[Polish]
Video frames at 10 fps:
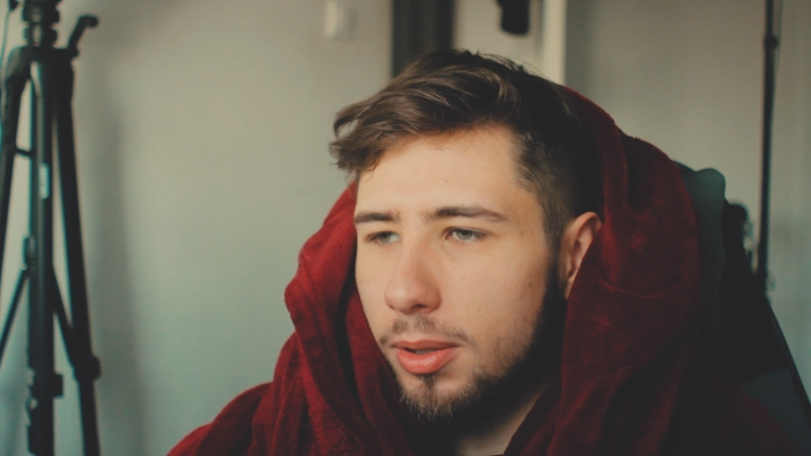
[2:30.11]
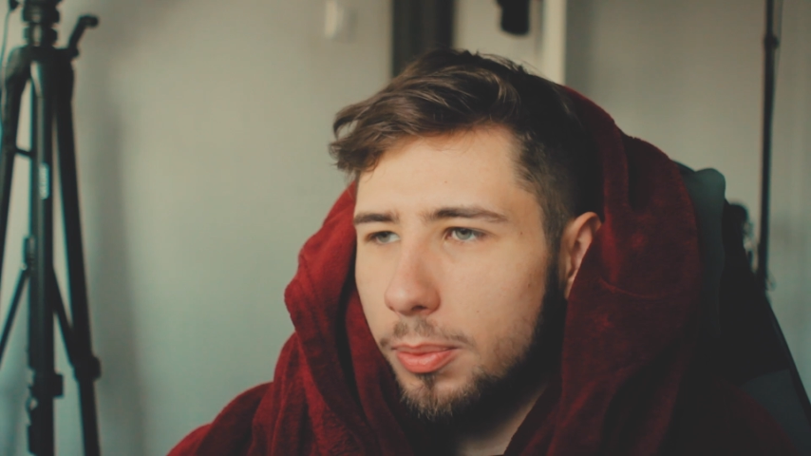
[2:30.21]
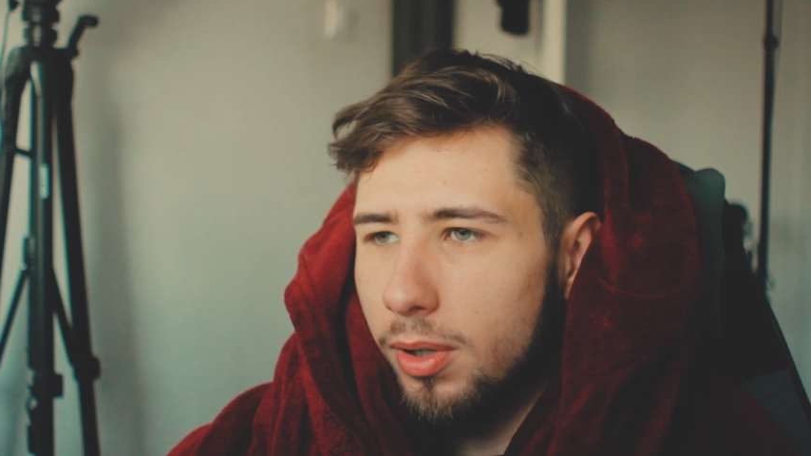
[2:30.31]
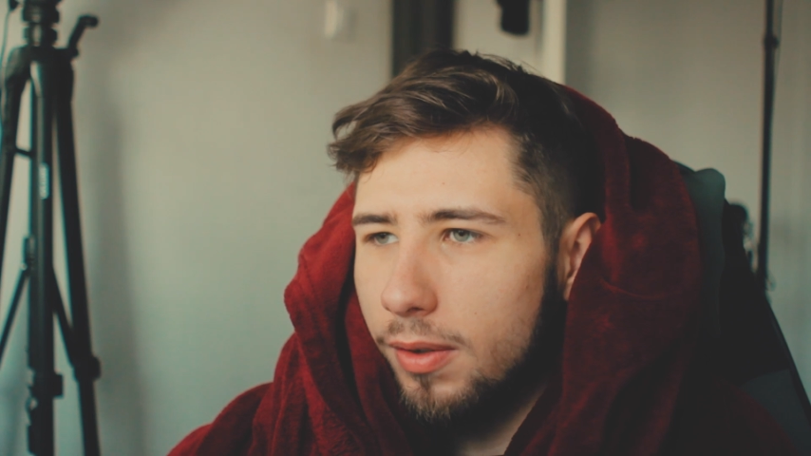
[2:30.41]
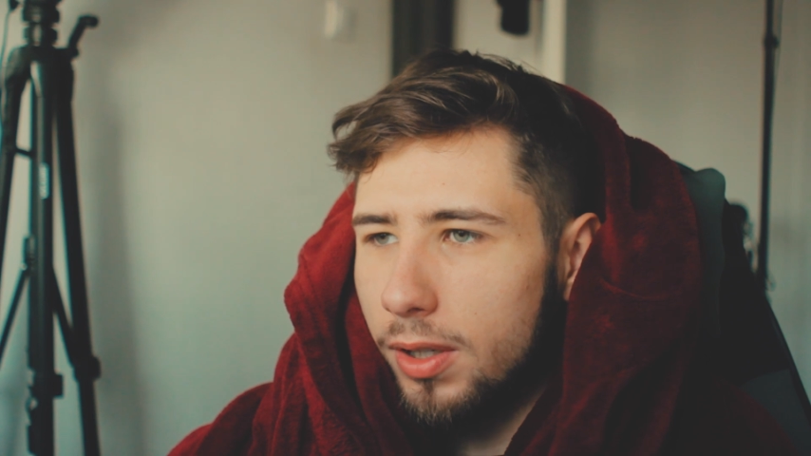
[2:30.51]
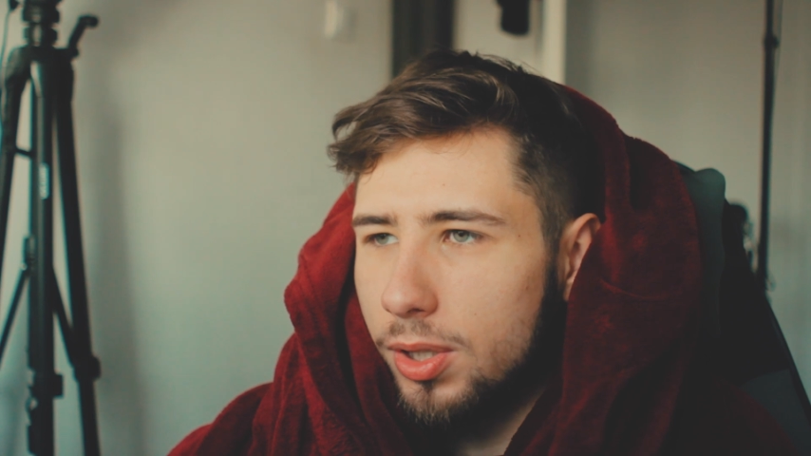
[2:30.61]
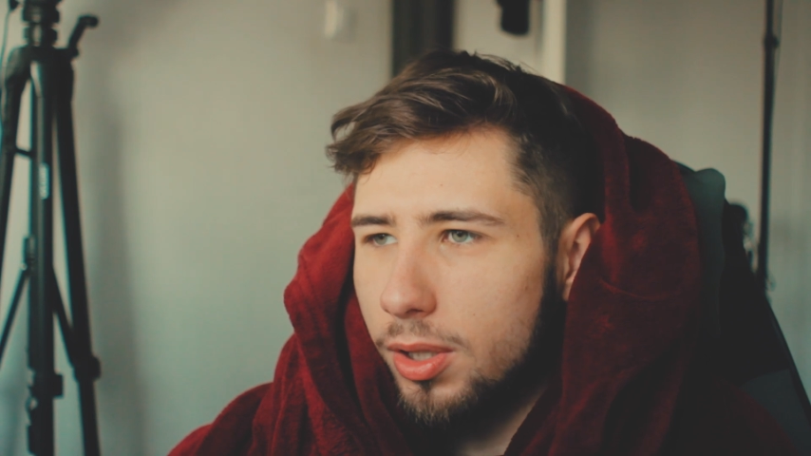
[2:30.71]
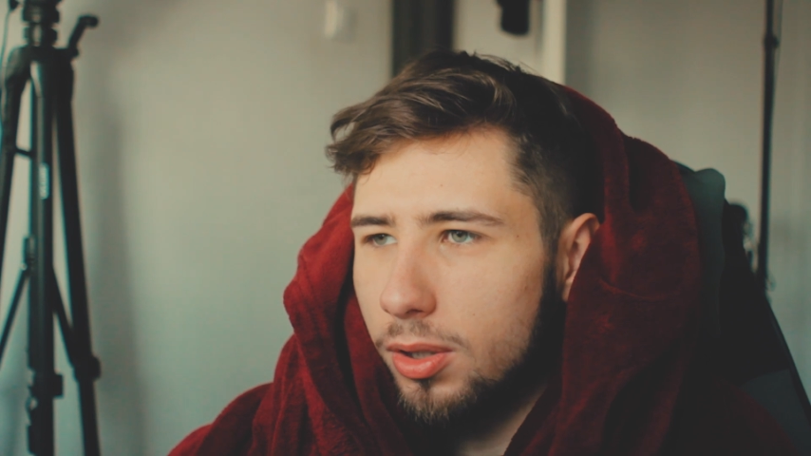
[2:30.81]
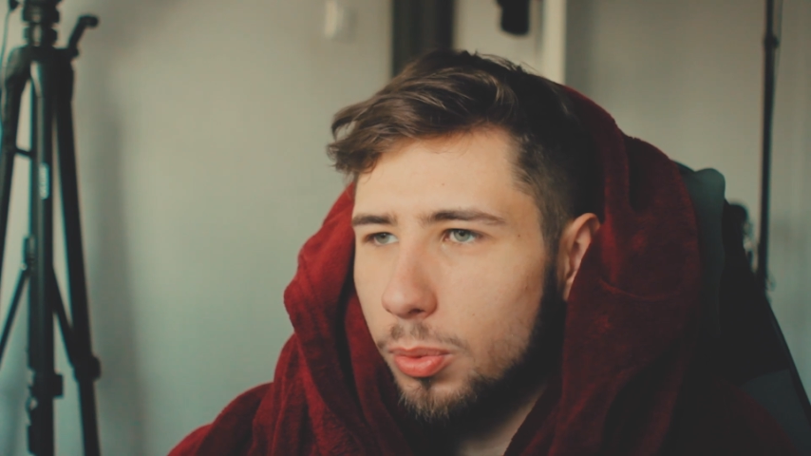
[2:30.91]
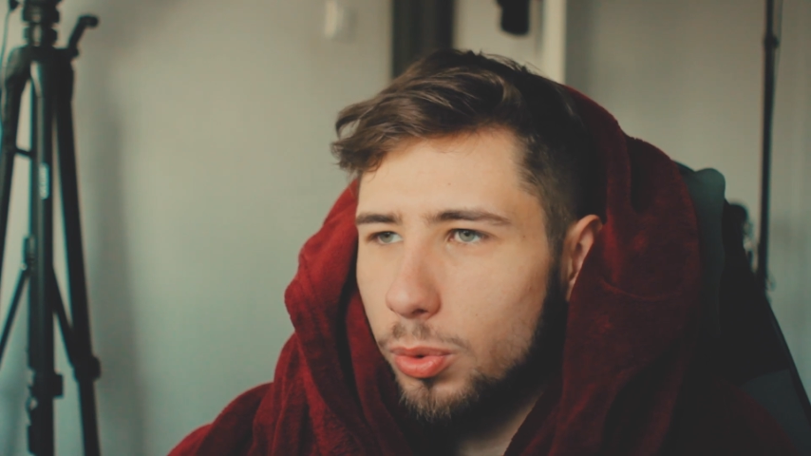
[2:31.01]
to była
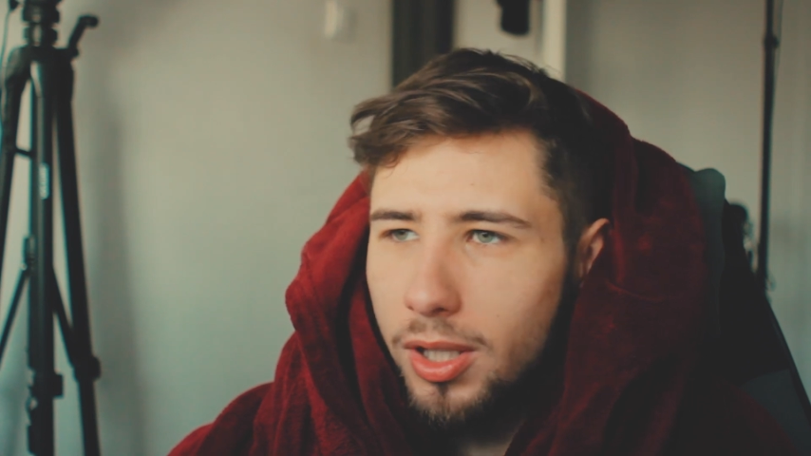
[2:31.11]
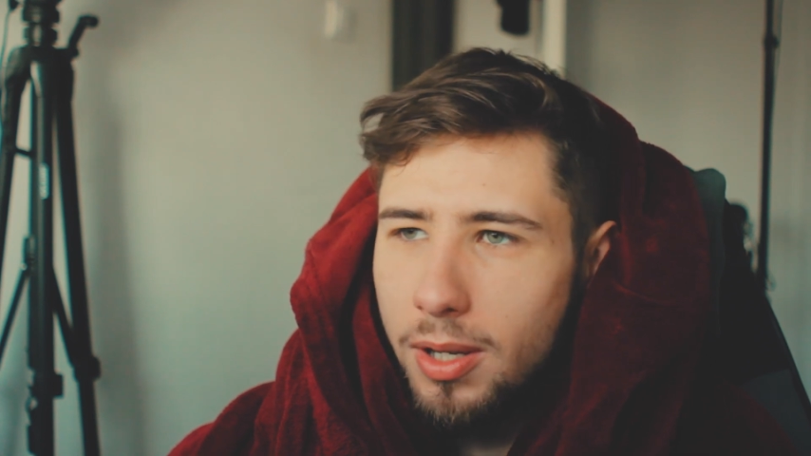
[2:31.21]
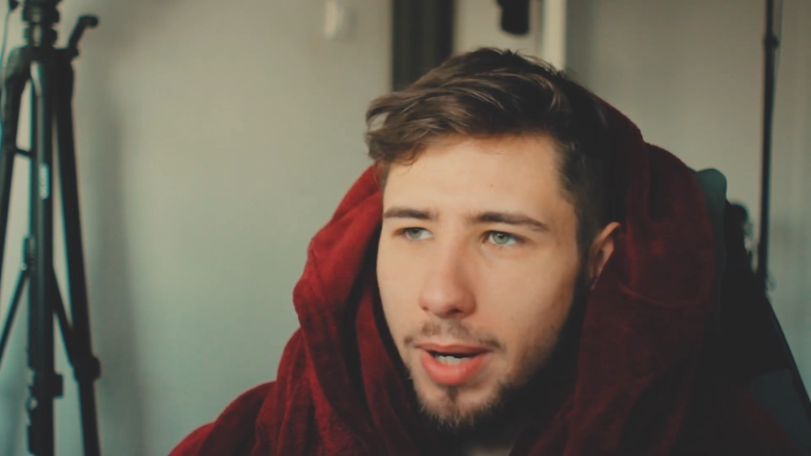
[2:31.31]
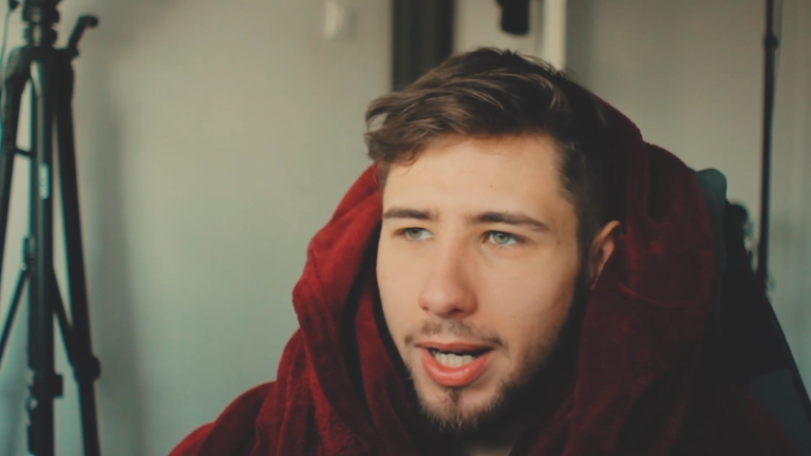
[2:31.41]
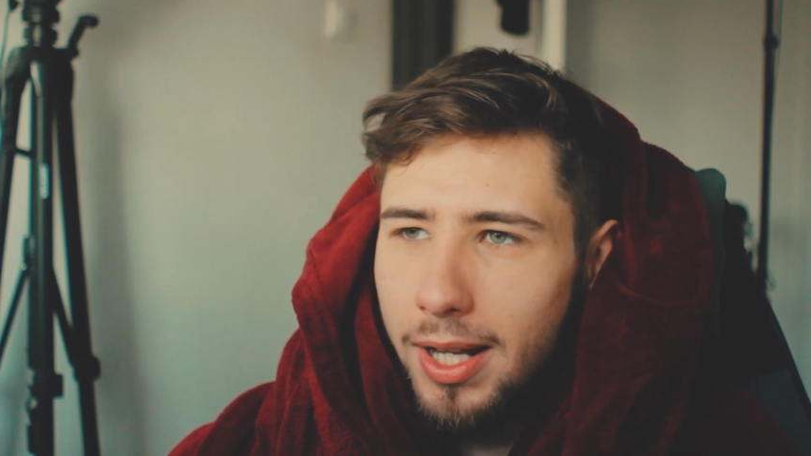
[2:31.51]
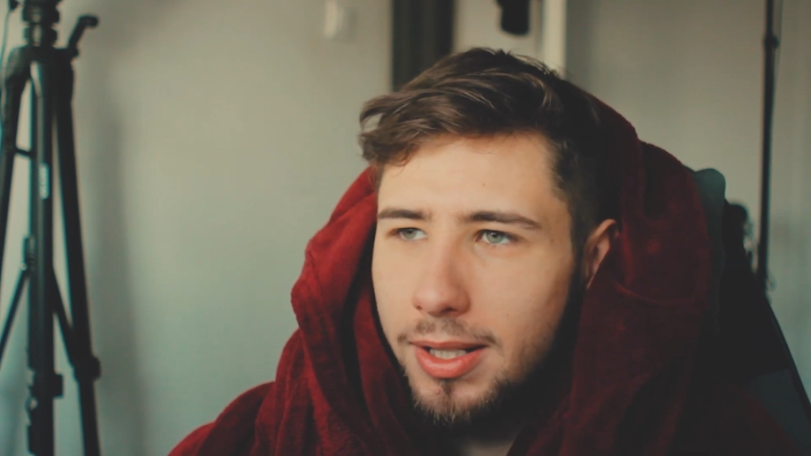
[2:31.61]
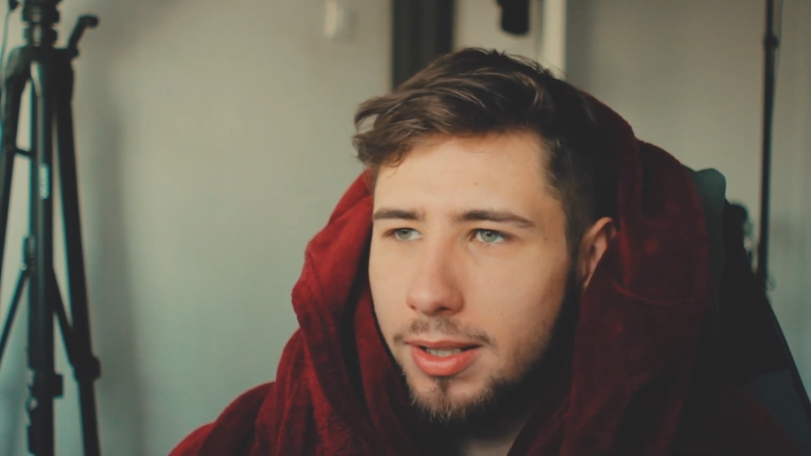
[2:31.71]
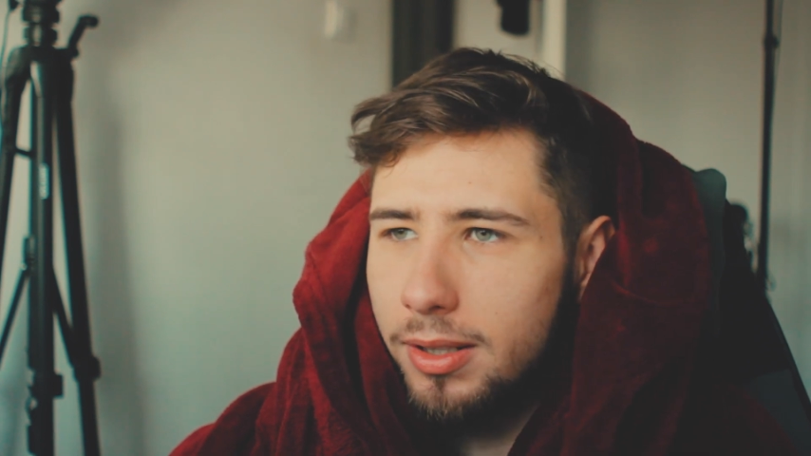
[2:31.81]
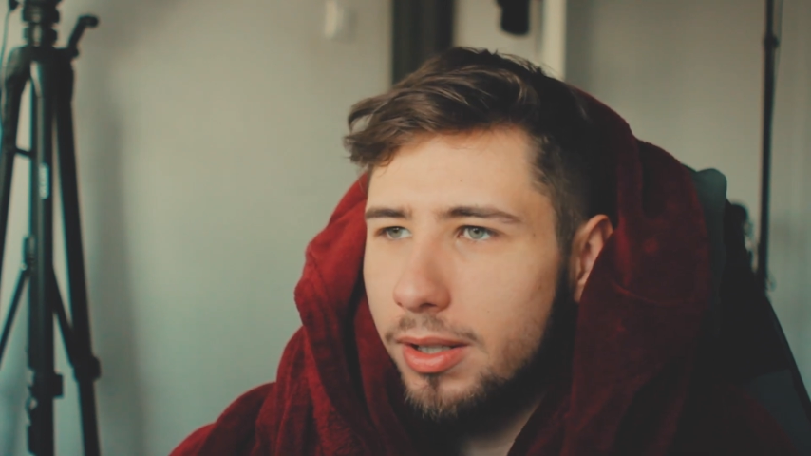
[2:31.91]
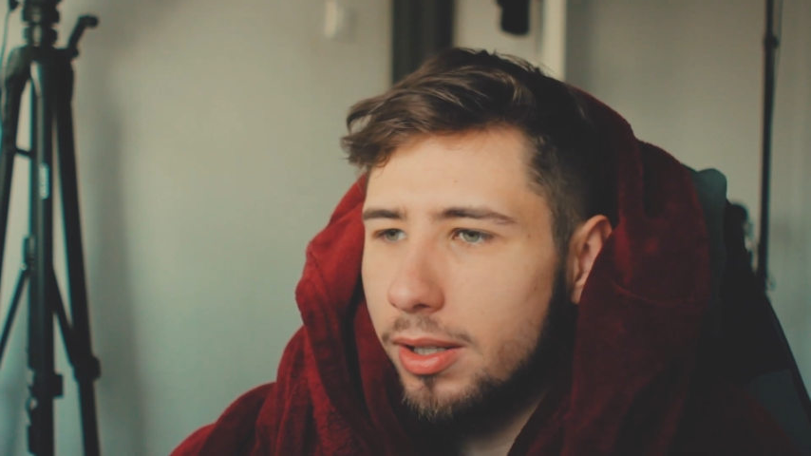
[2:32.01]
właśnie, to był taki
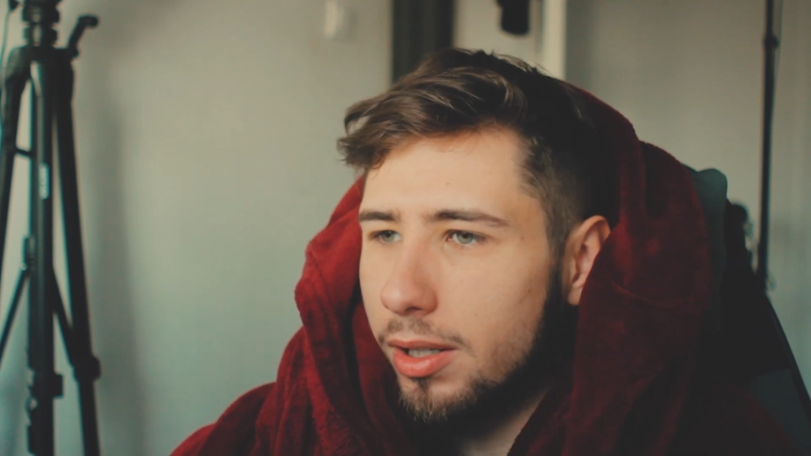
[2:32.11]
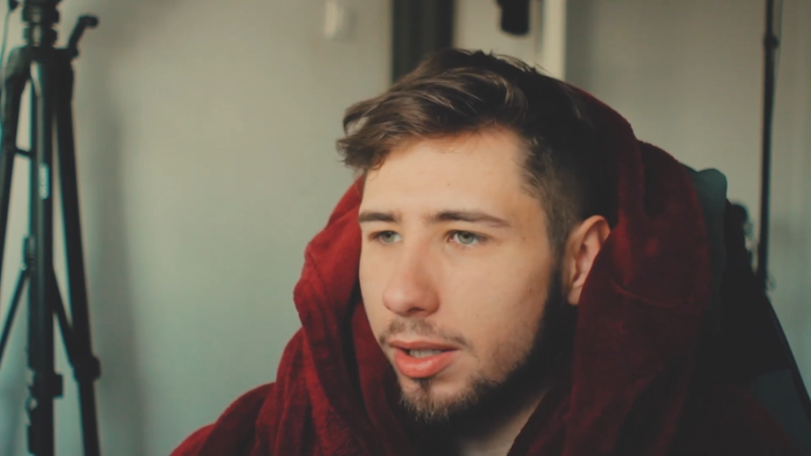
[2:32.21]
magazyn